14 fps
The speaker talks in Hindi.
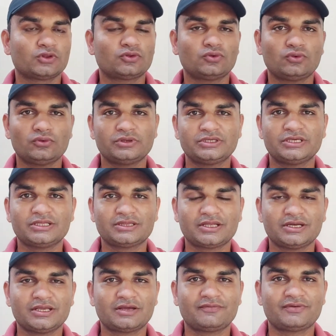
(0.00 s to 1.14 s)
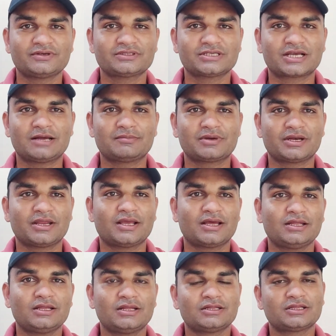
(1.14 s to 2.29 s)
तो ये तरीका फ्रेंड्स काम करेगा
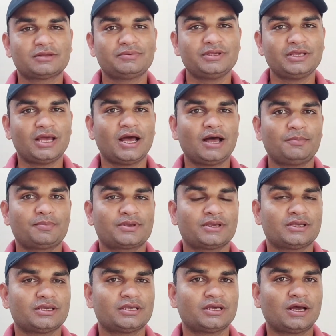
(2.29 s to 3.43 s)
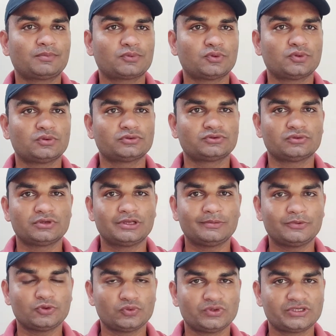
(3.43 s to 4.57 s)
तभी आपके आपको जो
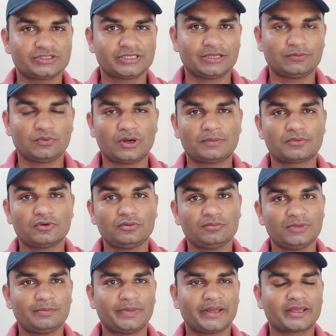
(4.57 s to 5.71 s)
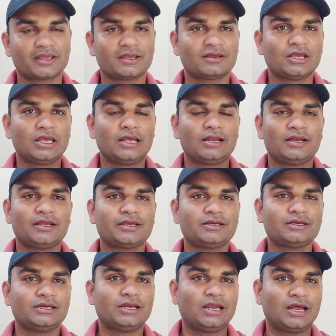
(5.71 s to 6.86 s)
रिव्यू यूनिट्स हैं वो आपको मिल पाएंगे लेकिन